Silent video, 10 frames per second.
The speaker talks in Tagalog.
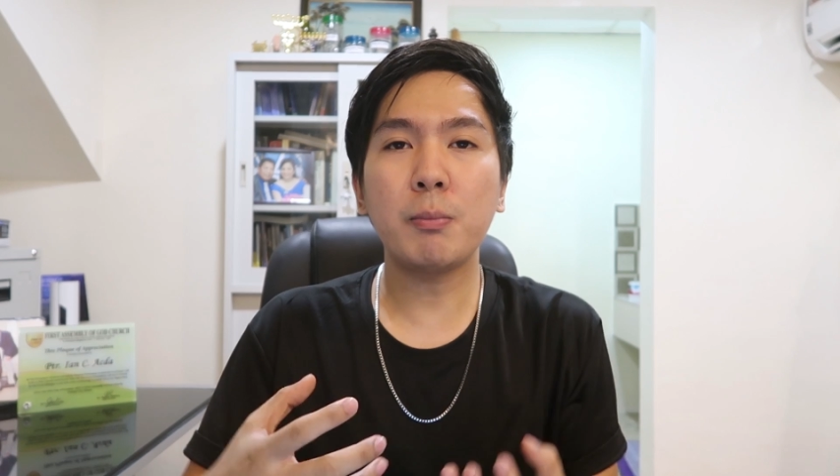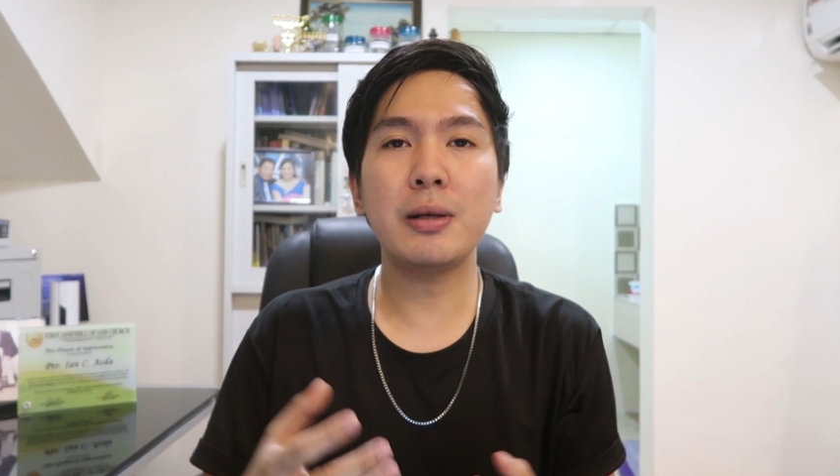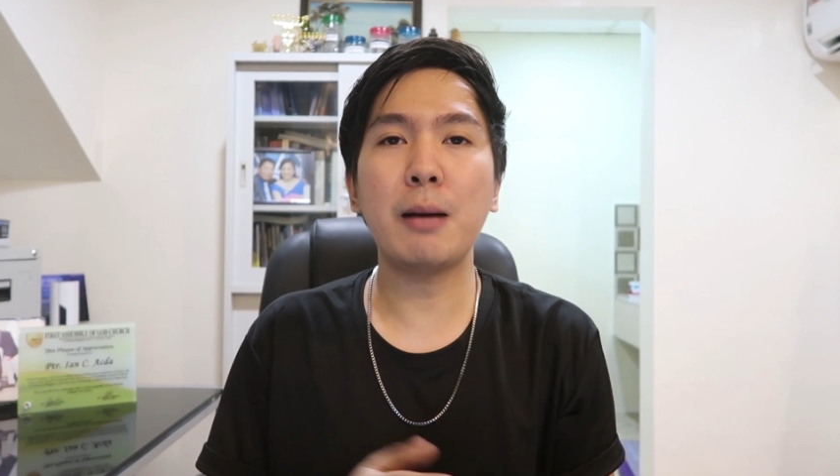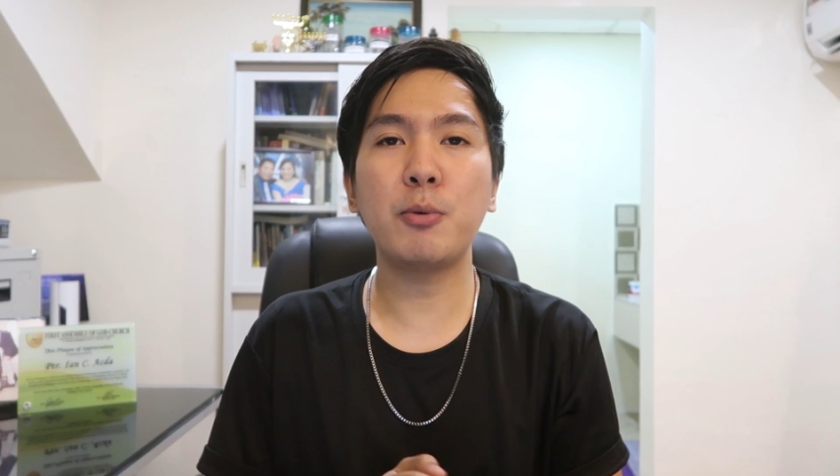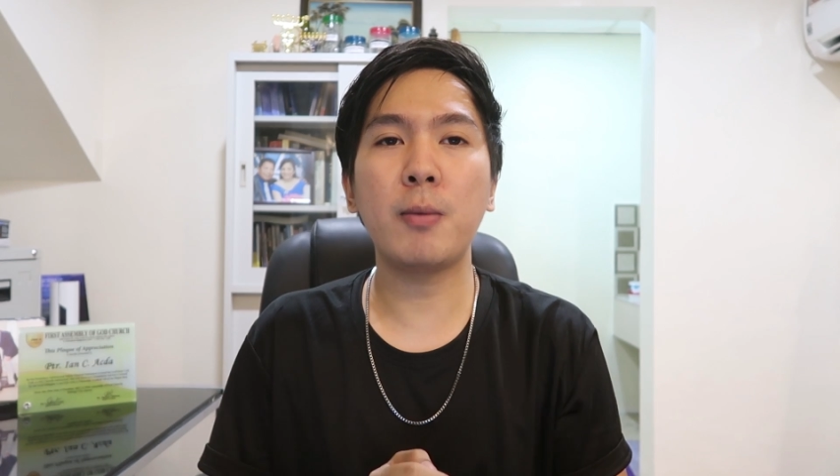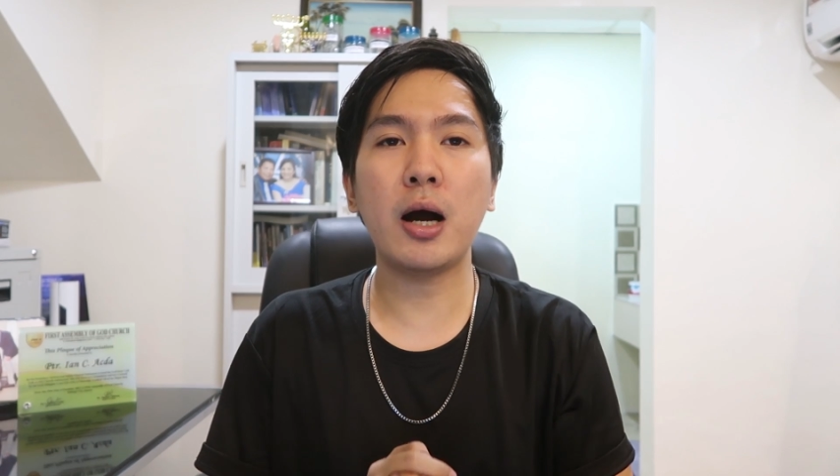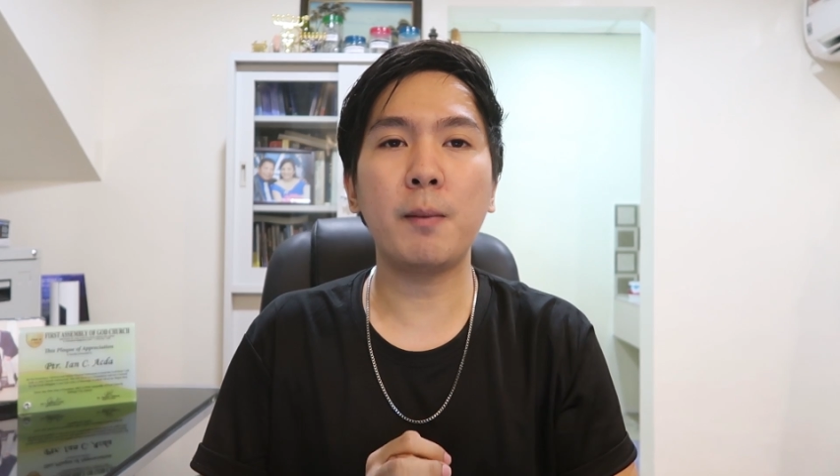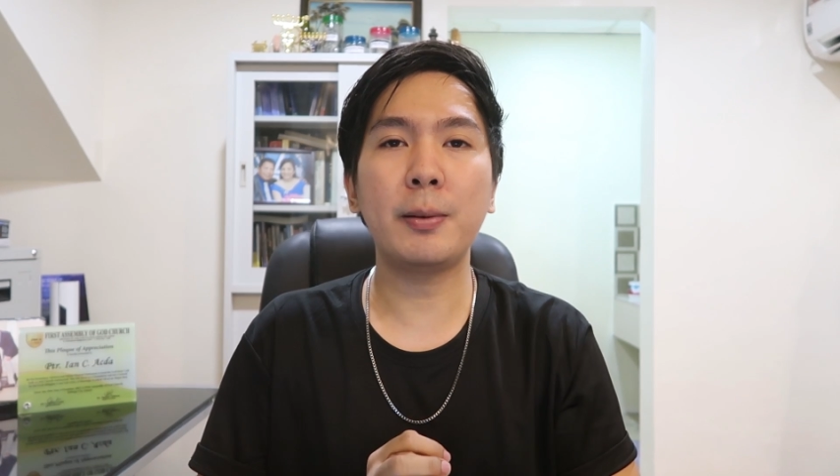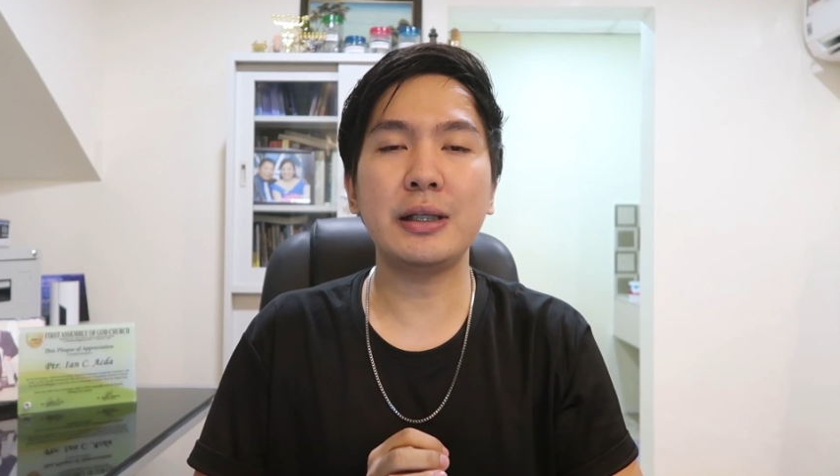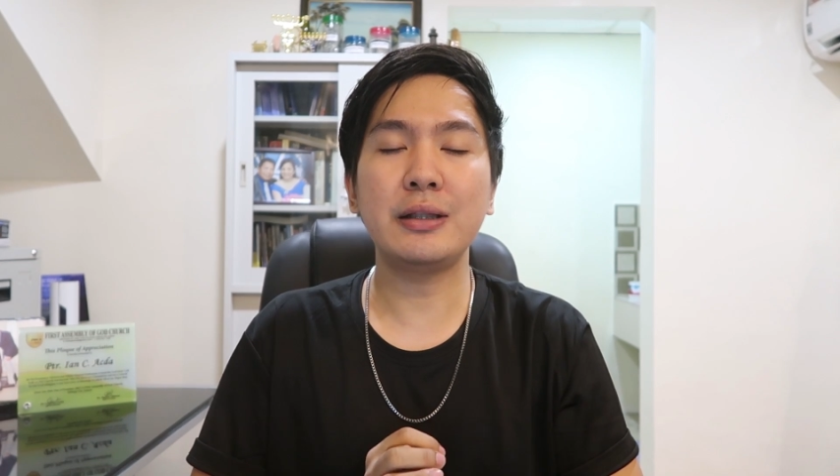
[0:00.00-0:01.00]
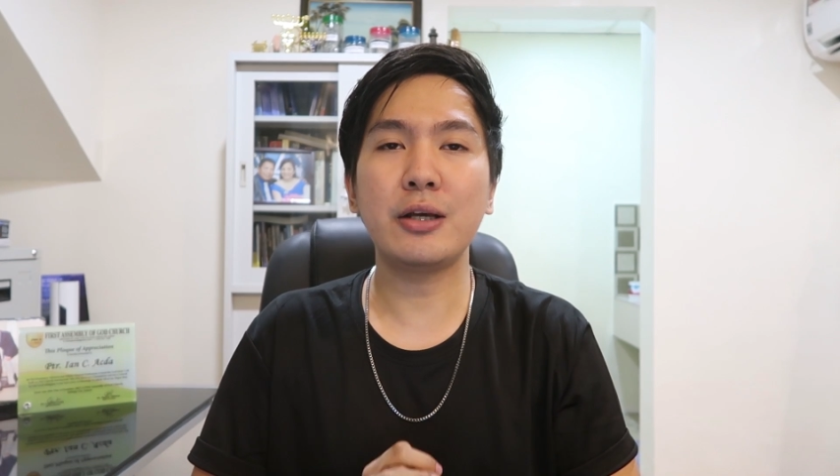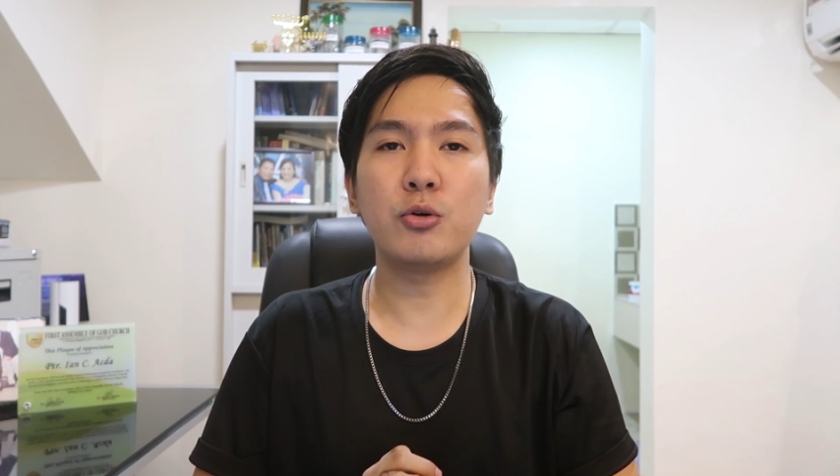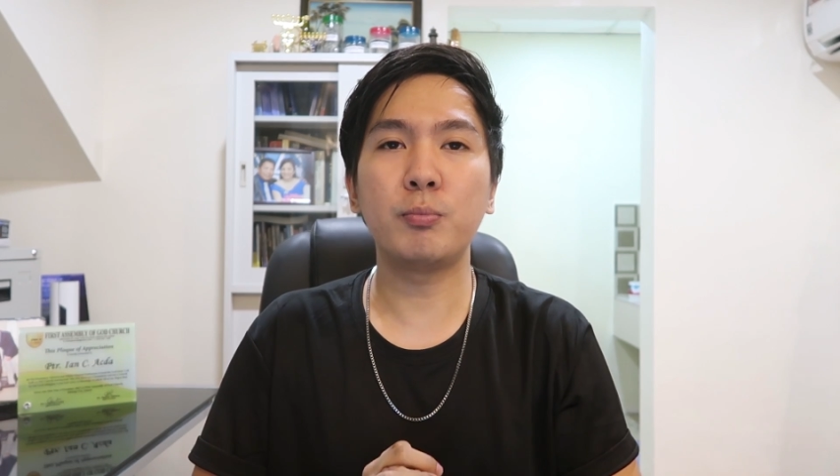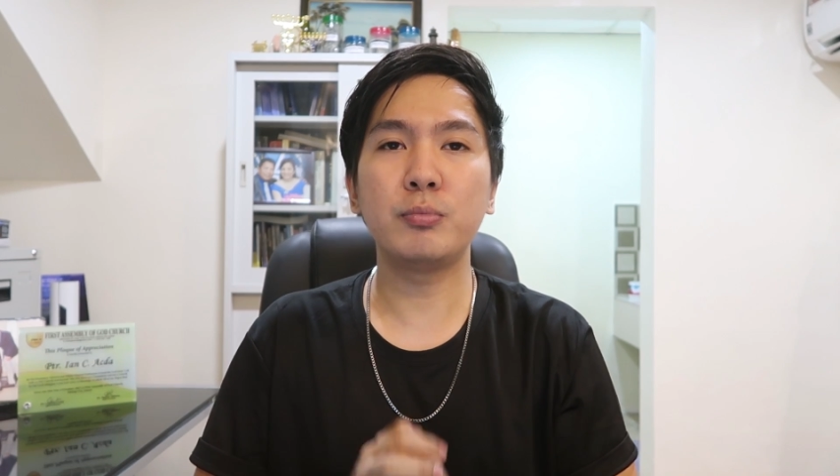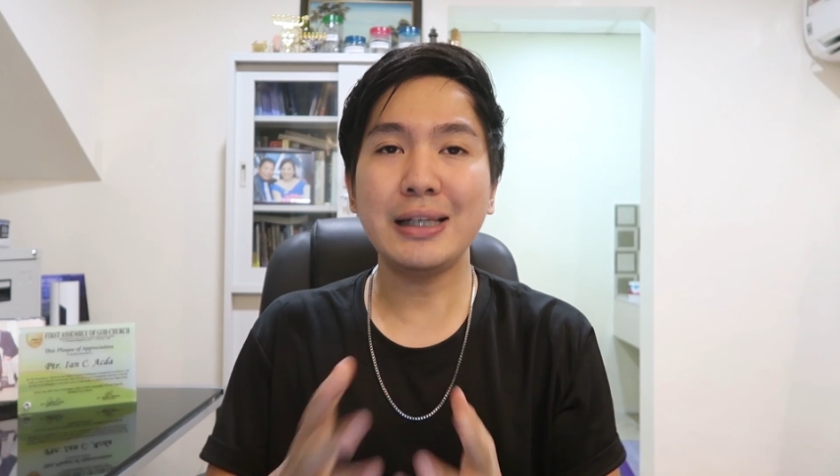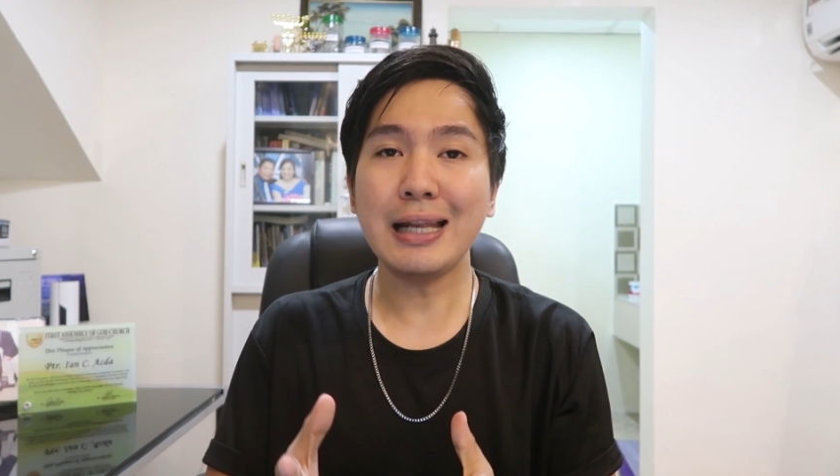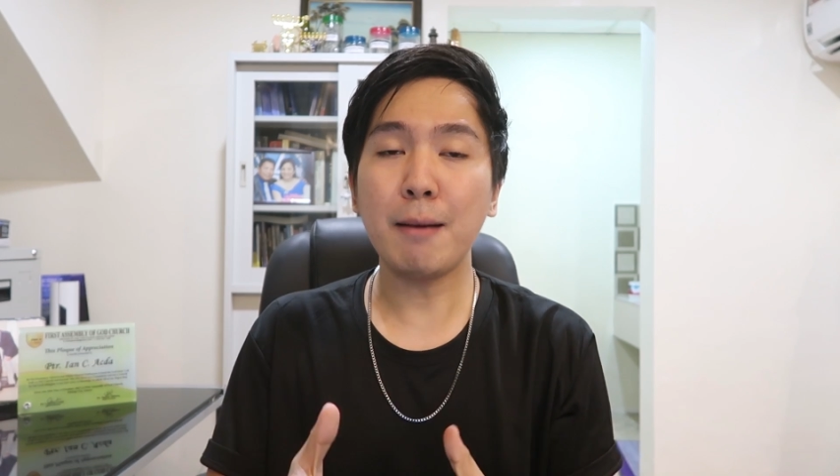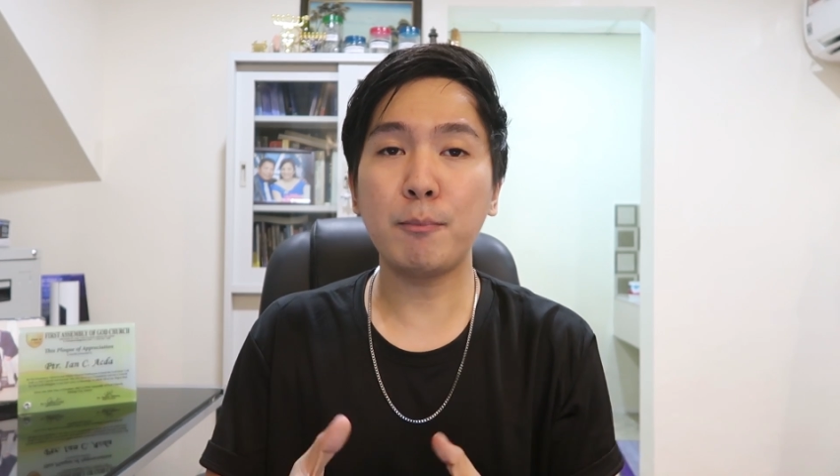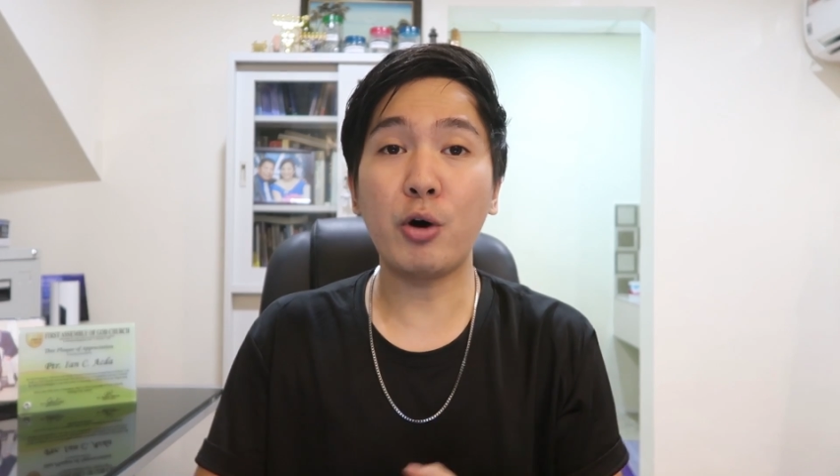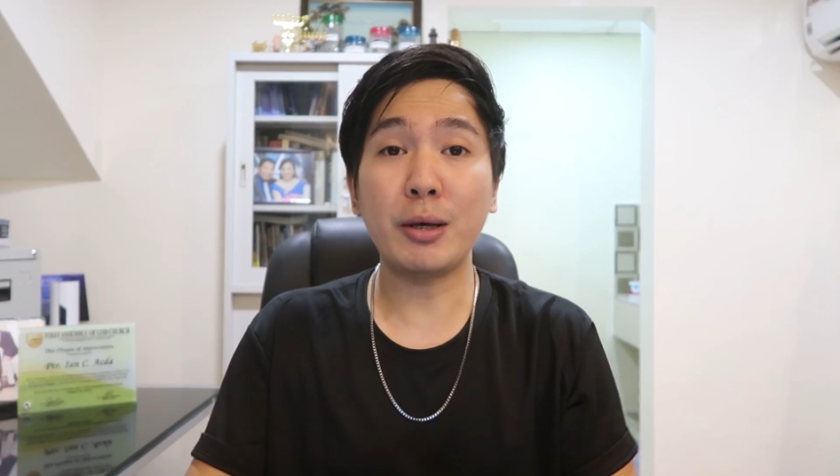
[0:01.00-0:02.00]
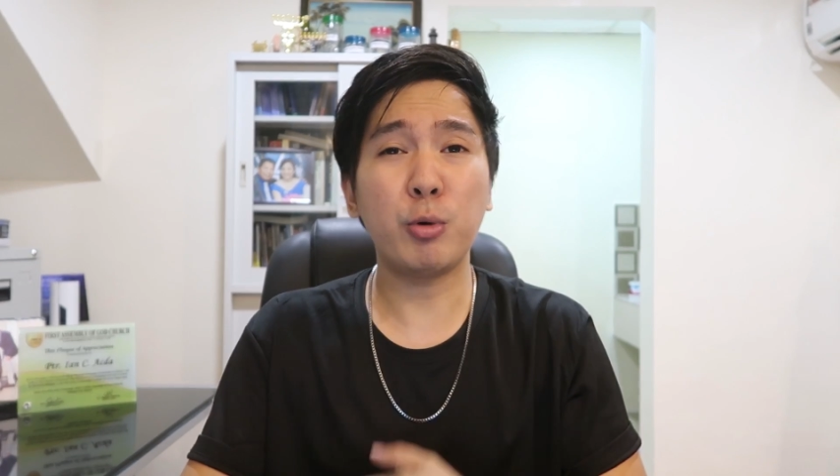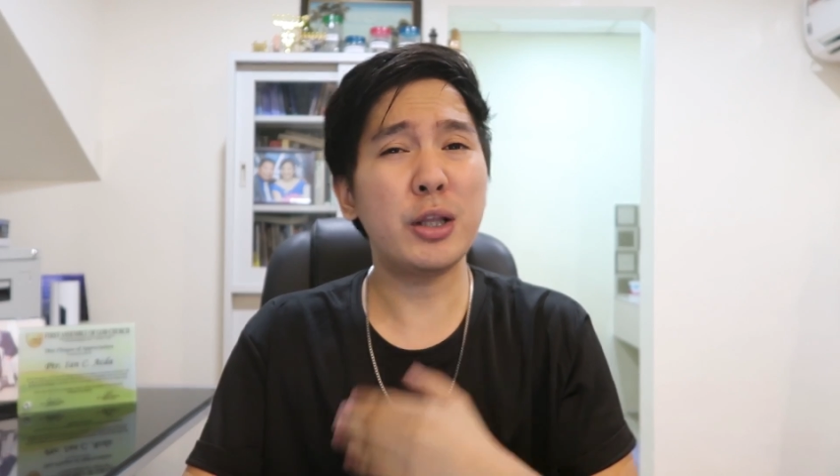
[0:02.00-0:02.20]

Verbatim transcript: sa kabila po mga kapatid na yung dila po ay